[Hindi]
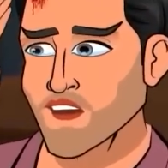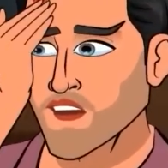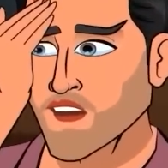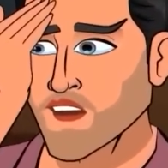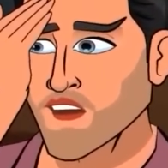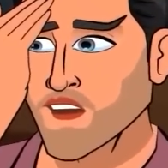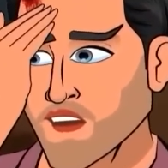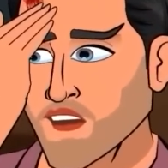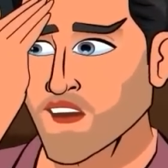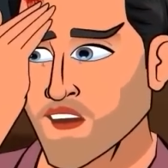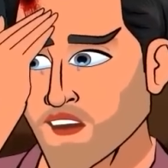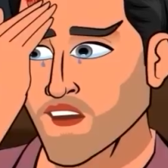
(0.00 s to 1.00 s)
को बहुत
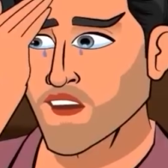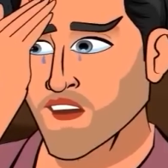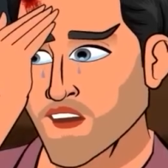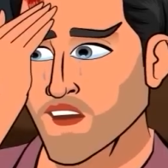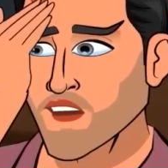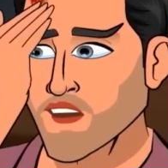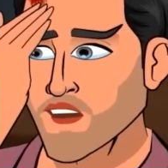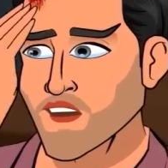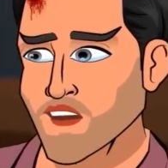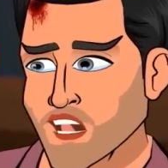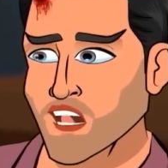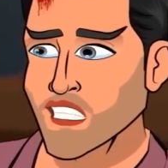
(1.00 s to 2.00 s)
सदमा लगा और वो
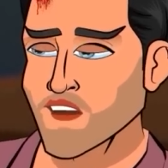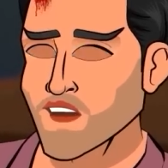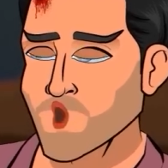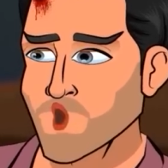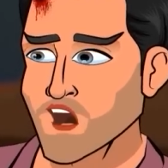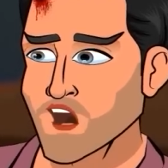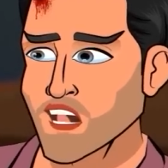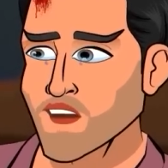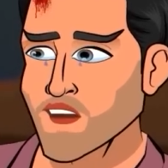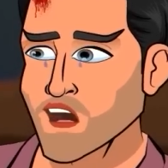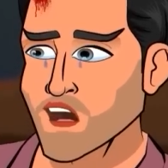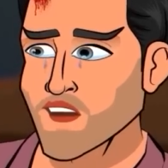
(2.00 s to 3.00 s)
रो
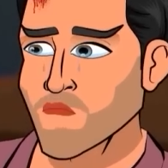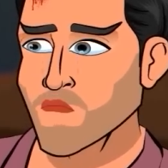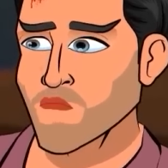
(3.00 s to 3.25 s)
पड़ा